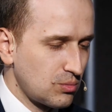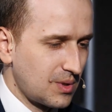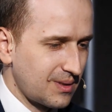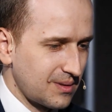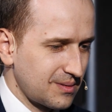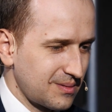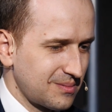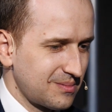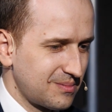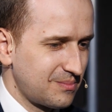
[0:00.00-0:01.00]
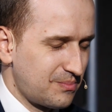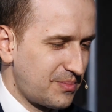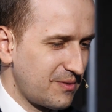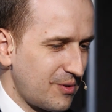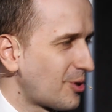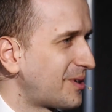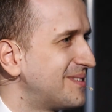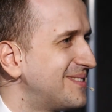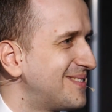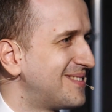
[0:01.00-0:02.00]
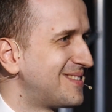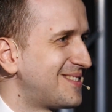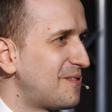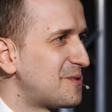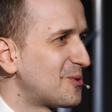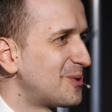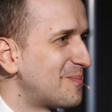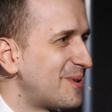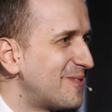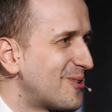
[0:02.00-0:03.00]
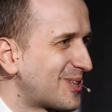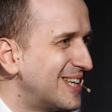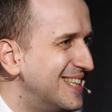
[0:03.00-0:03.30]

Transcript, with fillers: да, привычка. Телевизионная привычка.